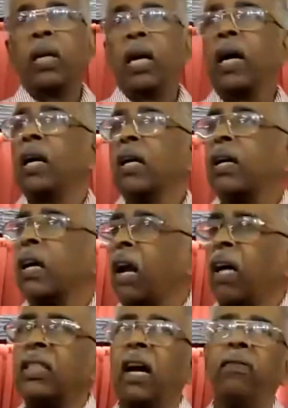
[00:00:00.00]
எங்களுக்கு
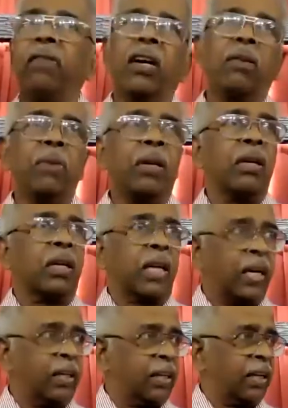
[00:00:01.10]
ராஜா வேண்டும் என்று
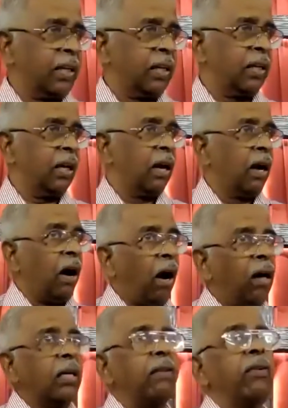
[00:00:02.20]
கேட்டு
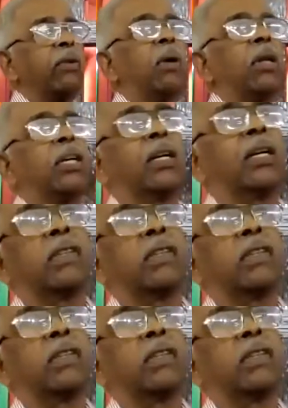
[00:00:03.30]
ஆண்டவரும் அதற்கு